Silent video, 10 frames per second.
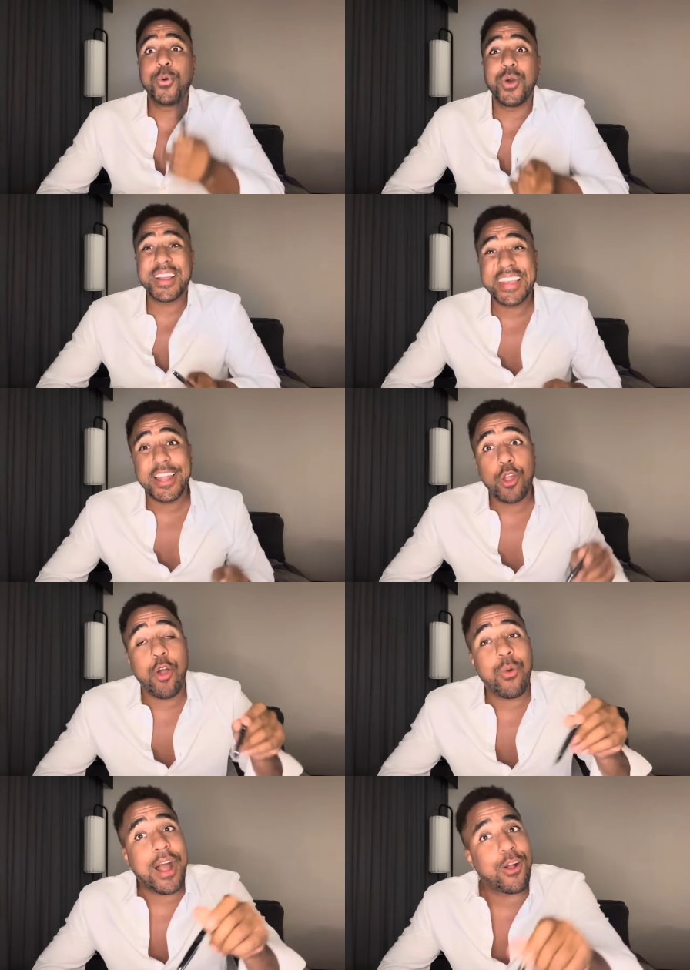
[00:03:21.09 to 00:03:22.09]
Por que
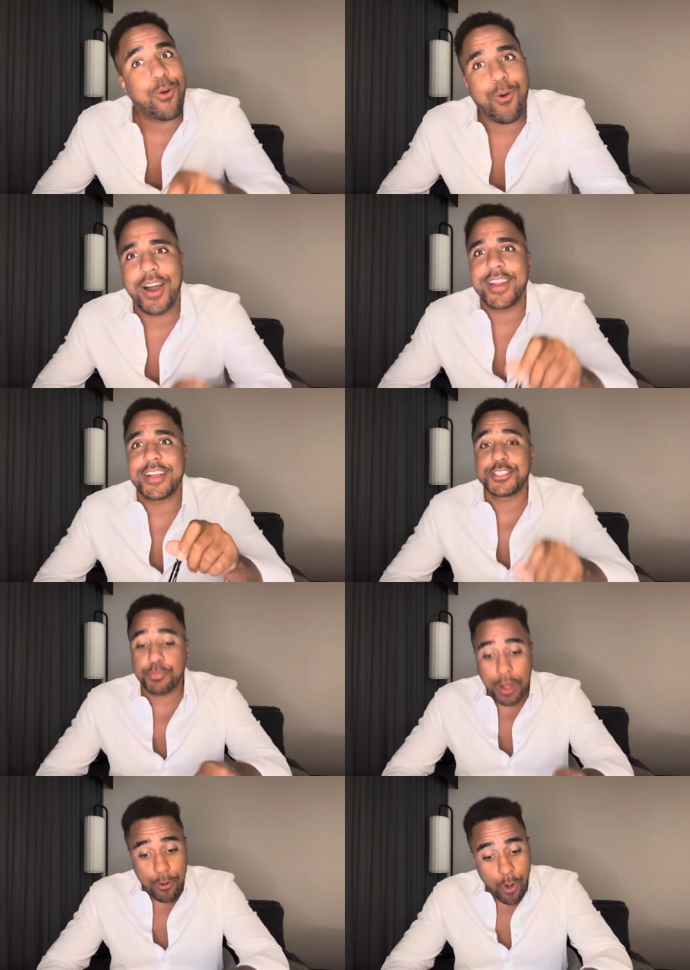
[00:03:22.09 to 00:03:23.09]
logo agora?
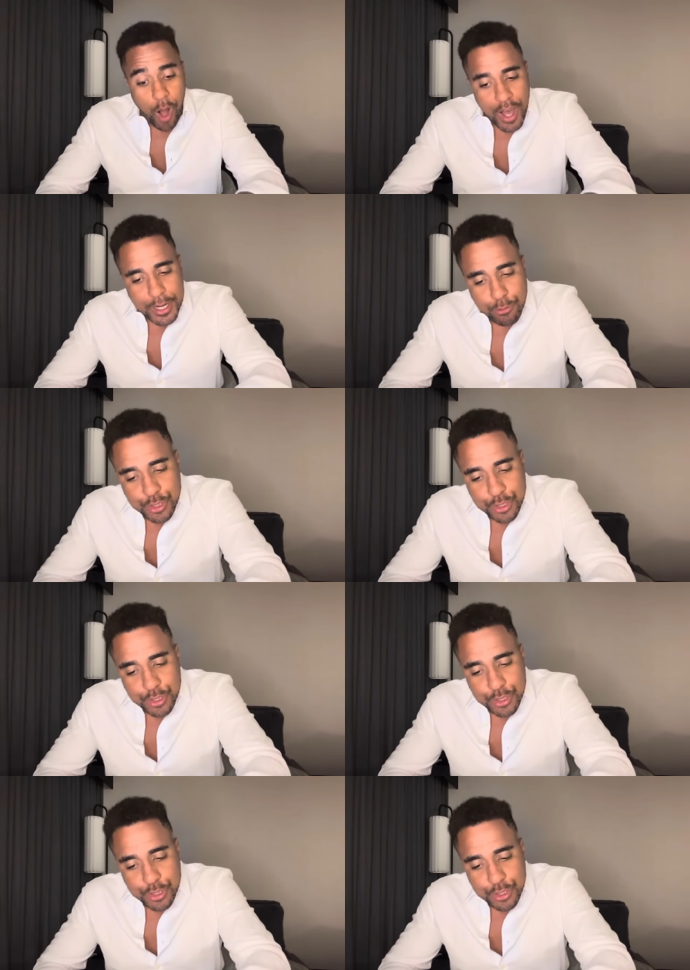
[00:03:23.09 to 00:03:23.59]
Tipo, agora,